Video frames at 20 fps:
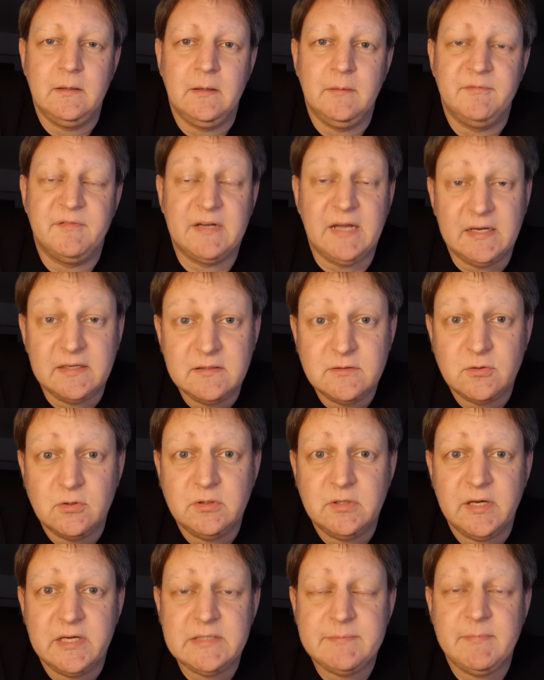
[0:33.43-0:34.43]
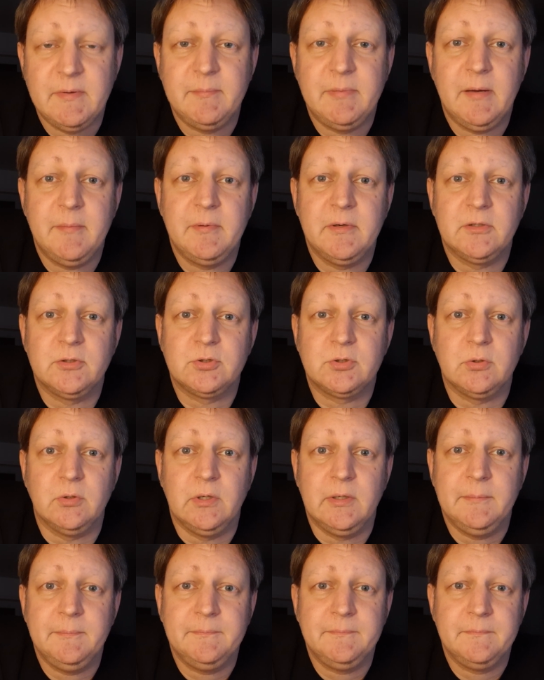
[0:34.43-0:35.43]
Vergangenen Sonntag ist mein Papa
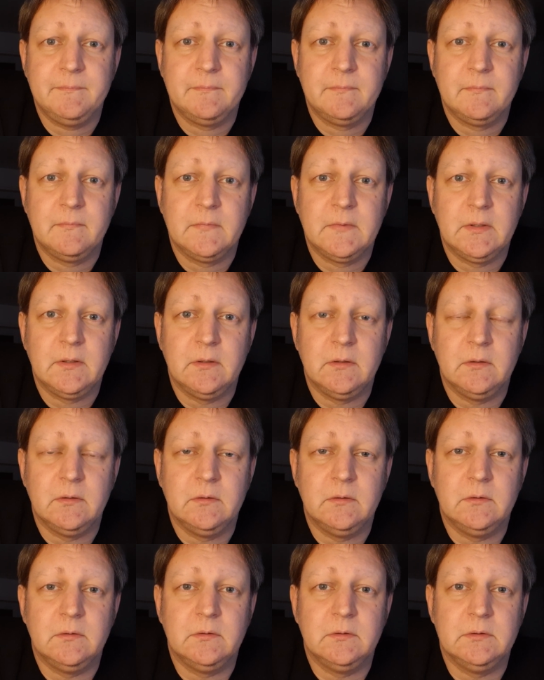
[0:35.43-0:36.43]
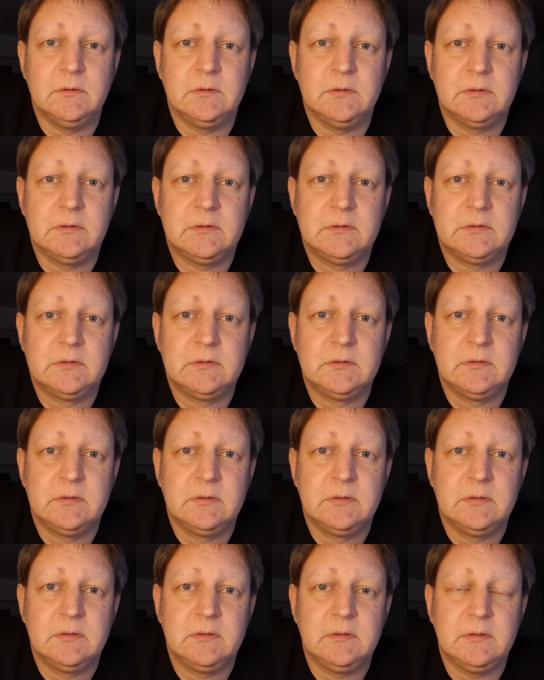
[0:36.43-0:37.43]
gestorben und
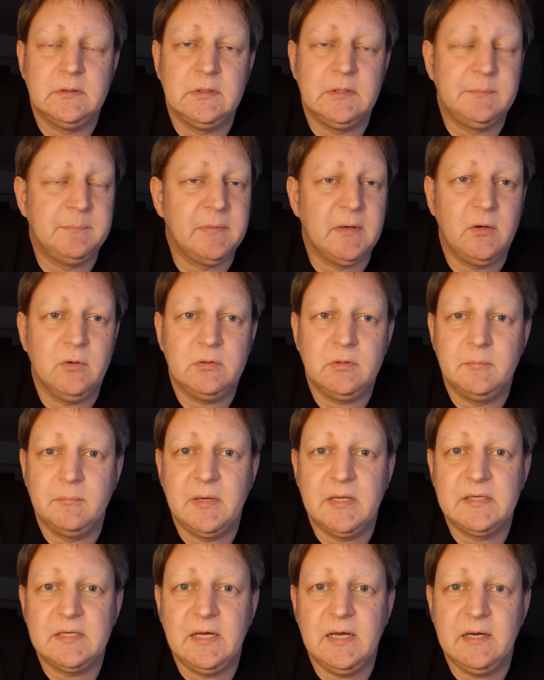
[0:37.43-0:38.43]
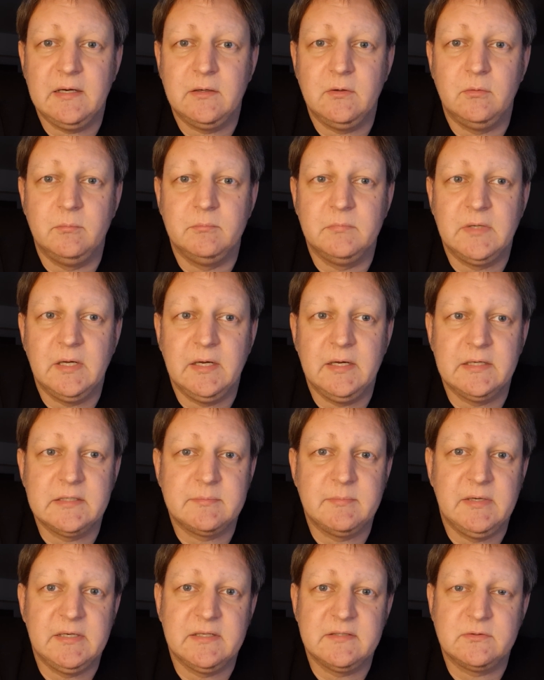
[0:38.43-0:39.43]
ich brauchte ein paar Tage, um da
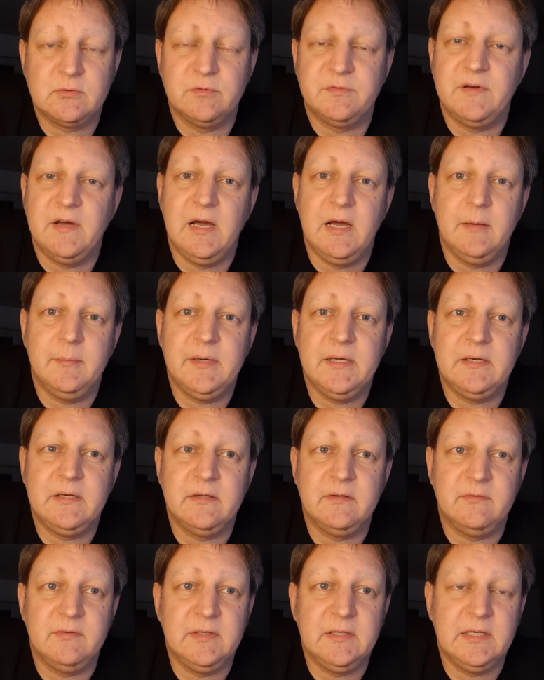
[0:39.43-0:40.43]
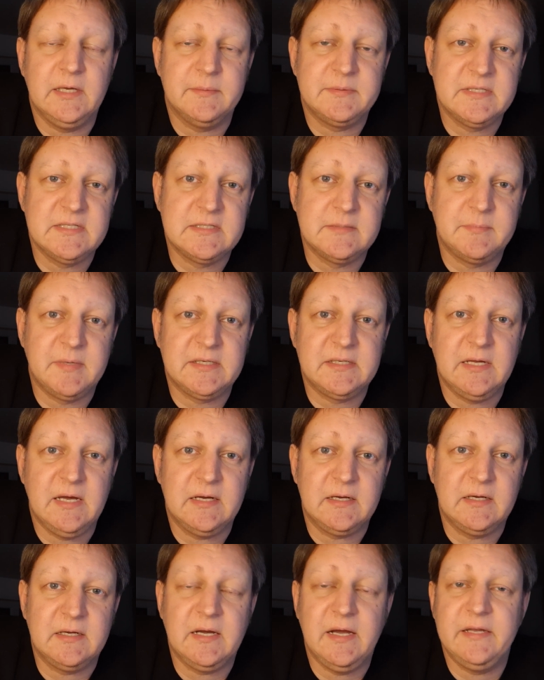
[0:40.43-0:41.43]
erstmal das zu verarbeiten. Deswegen gab es jetzt ein paar
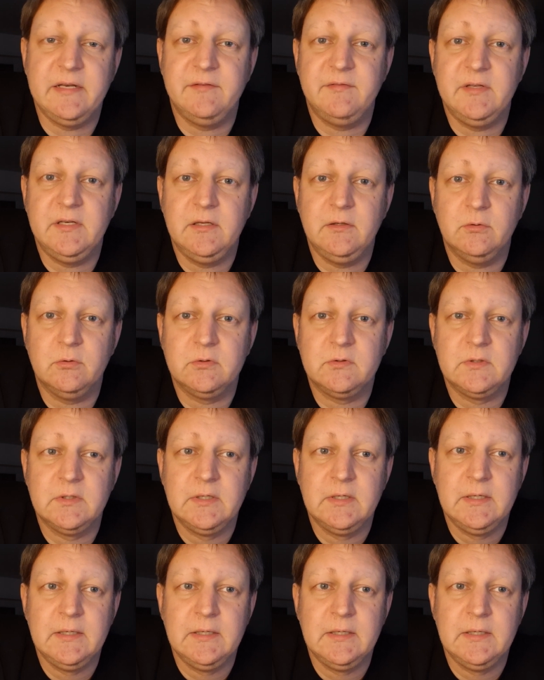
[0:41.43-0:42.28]
Tage keine Videos.